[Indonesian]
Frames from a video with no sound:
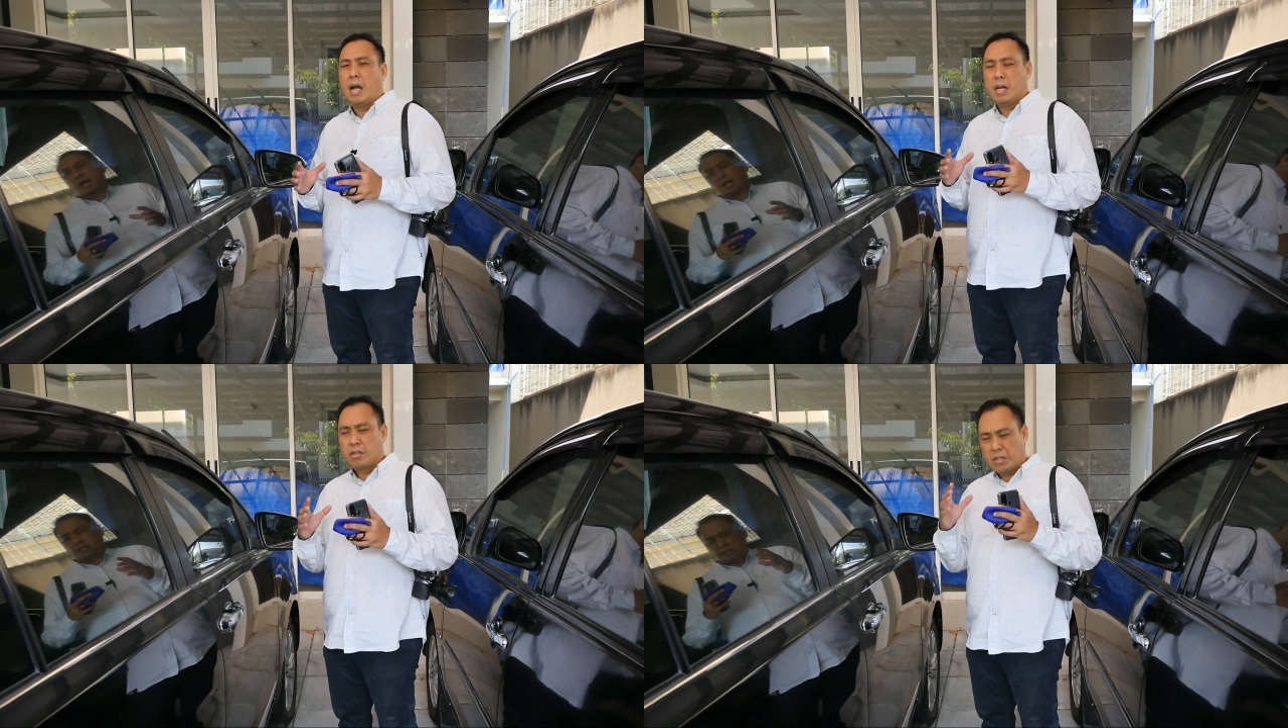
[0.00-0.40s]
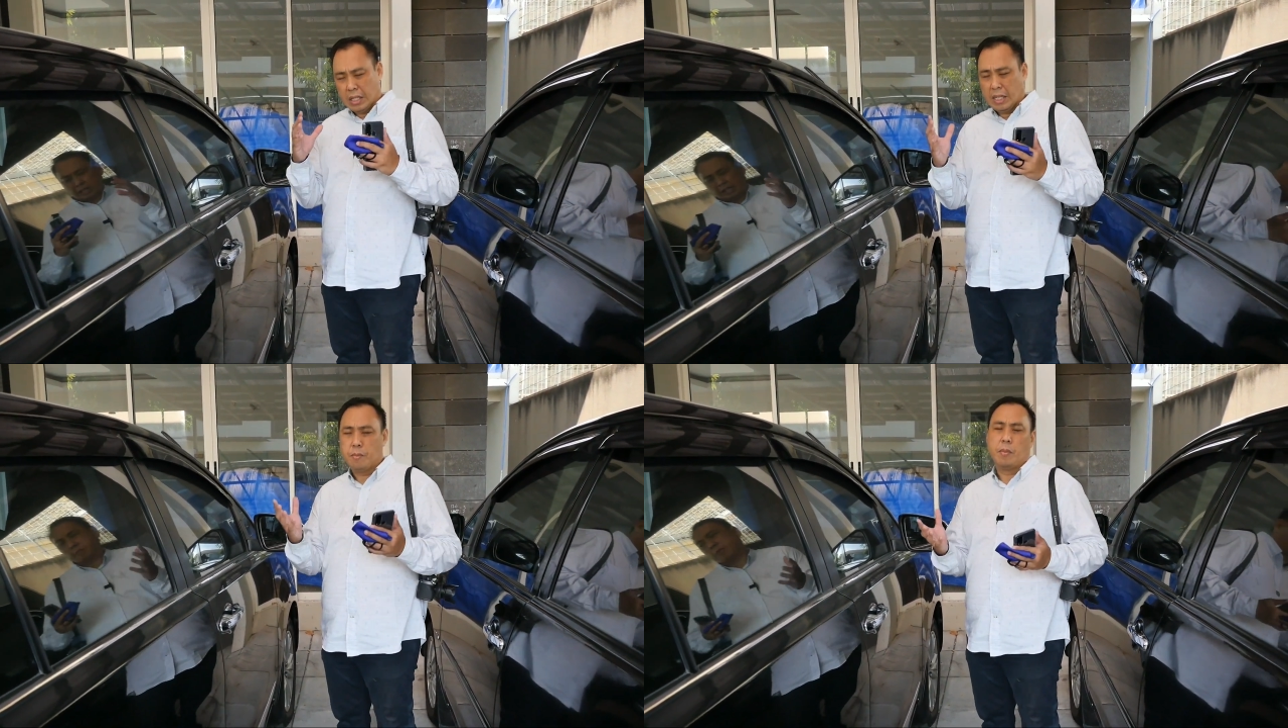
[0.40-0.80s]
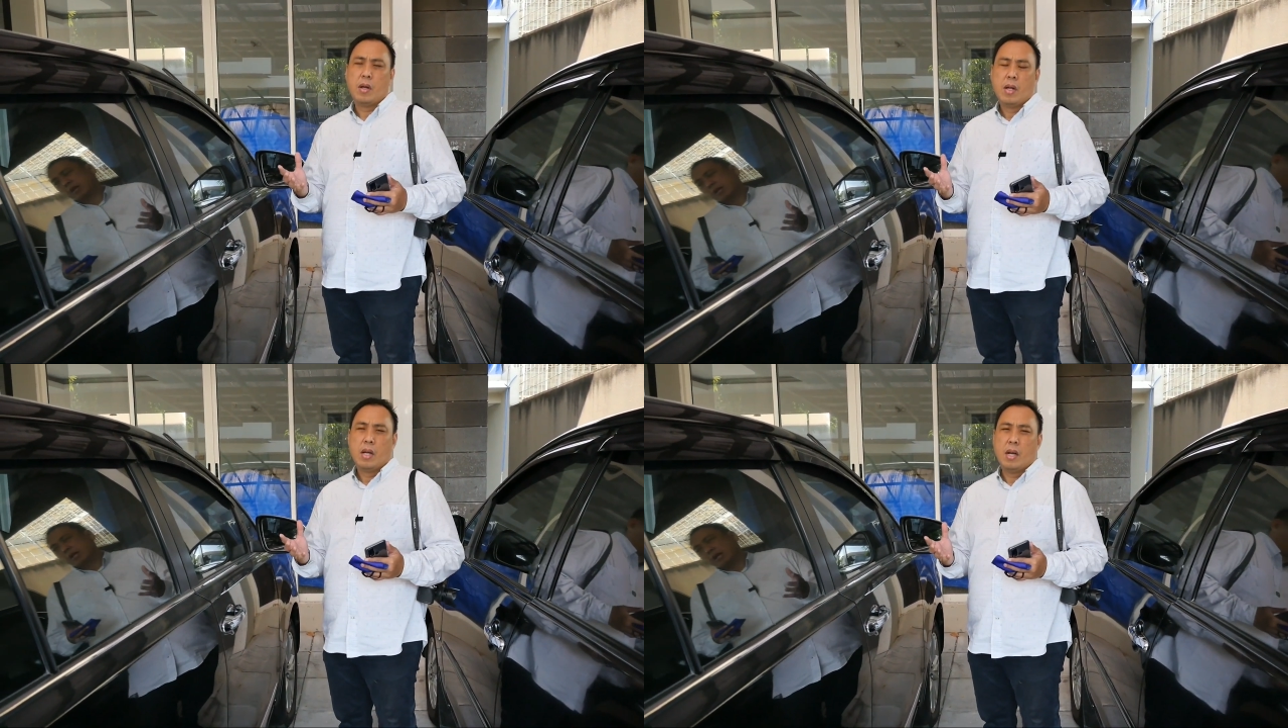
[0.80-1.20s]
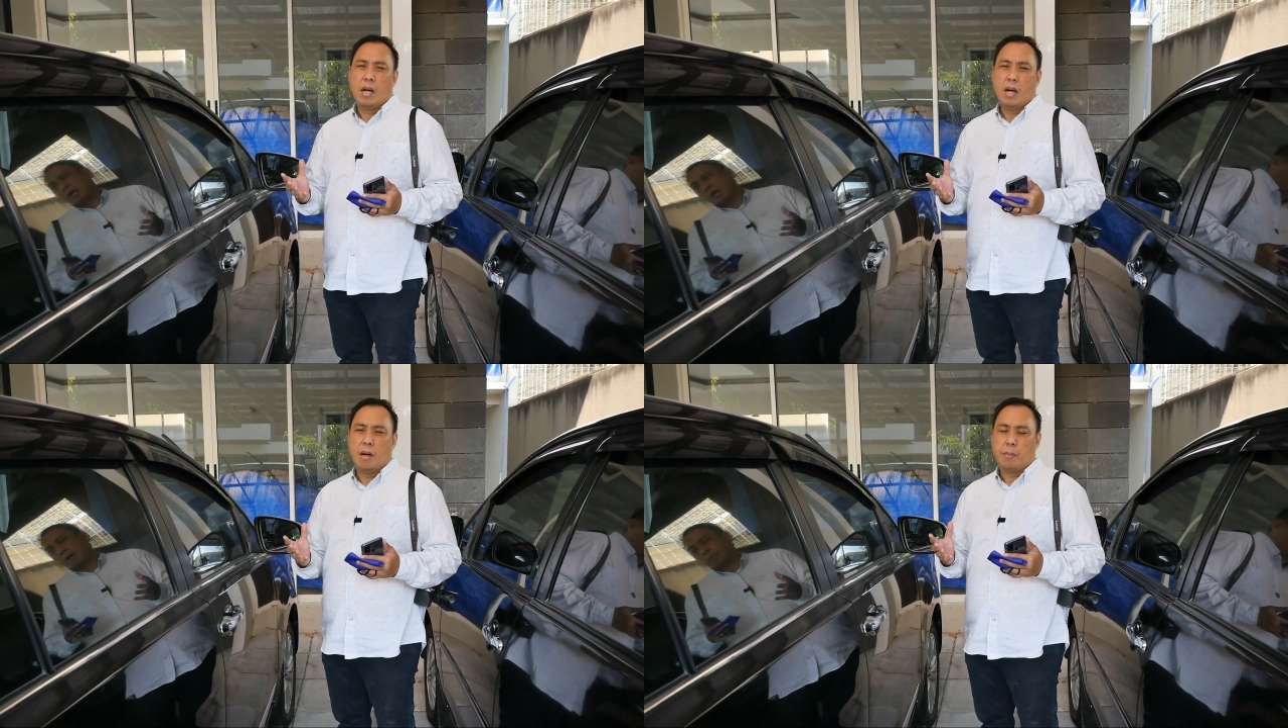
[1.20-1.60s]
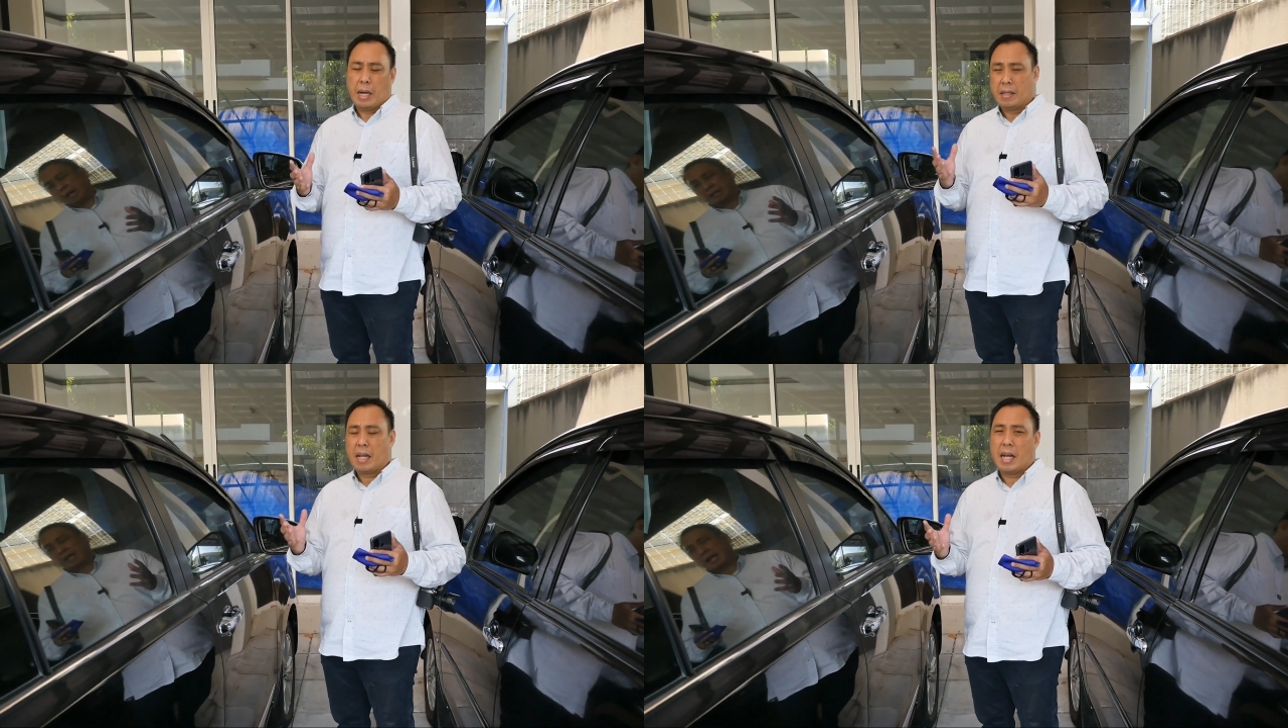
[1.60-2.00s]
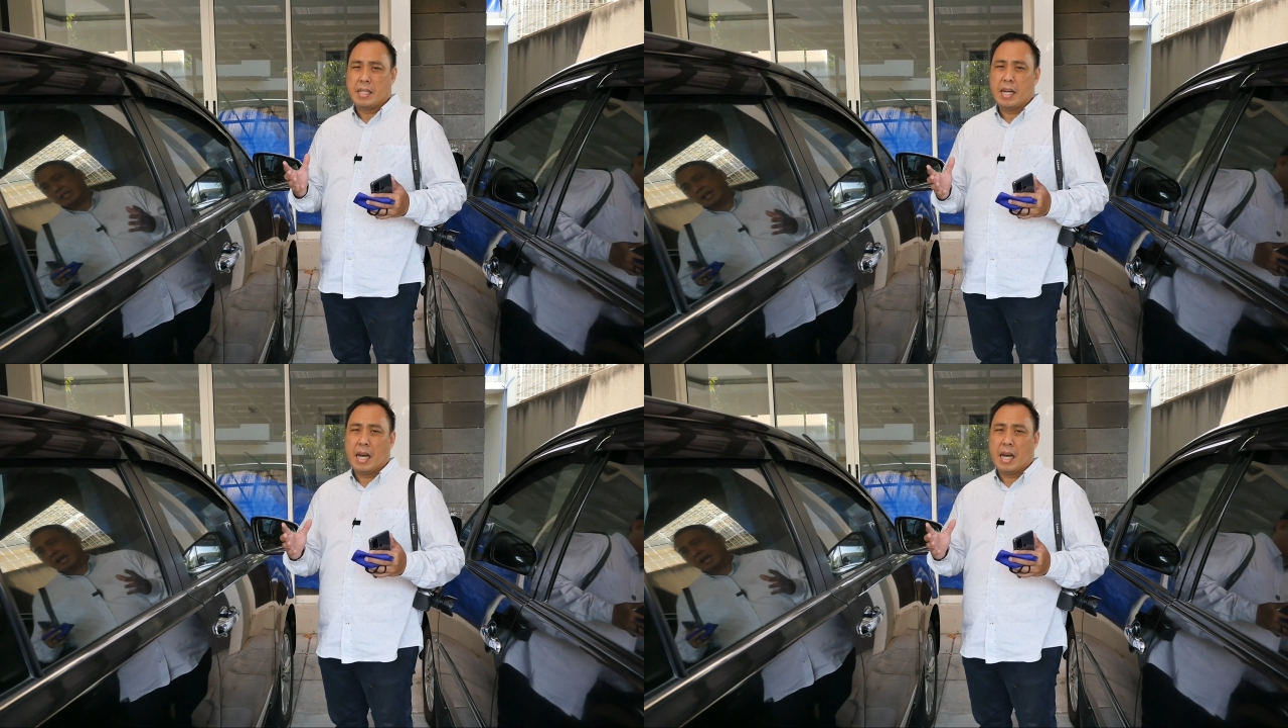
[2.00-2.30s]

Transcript: sedikit uh, berantakan ya